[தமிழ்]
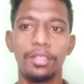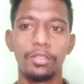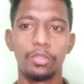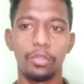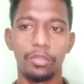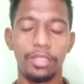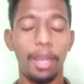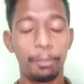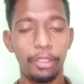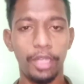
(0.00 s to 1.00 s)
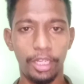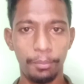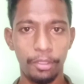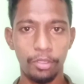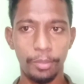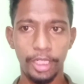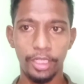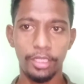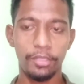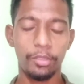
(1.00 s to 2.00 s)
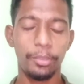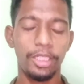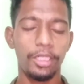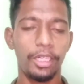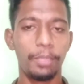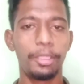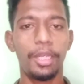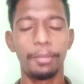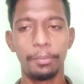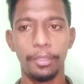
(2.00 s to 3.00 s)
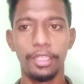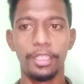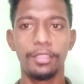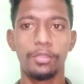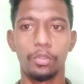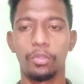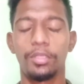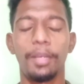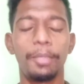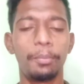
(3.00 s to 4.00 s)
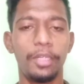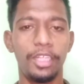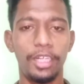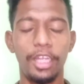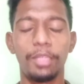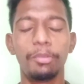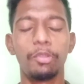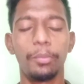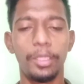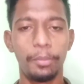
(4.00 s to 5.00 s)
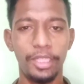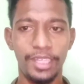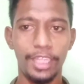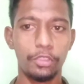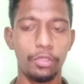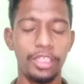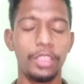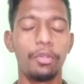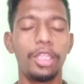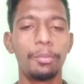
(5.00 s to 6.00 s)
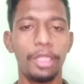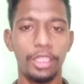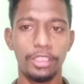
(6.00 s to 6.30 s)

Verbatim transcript: ஸோ நான் அப்பயும் நிறைய பேர் வந்து பார்த்தீங்கன்னா எனக்காக வந்து பார்த்தீங்கன்னா நிறைய பேர் கமெண்ட் பண்ணிங்க ஸோ கமெண்ட் பண்ண எல்லாருக்குமே ஒரு மிகப்பெரிய தேங்க்ஸ் சொல்லிட்டு இது வரைக்கும் என்னை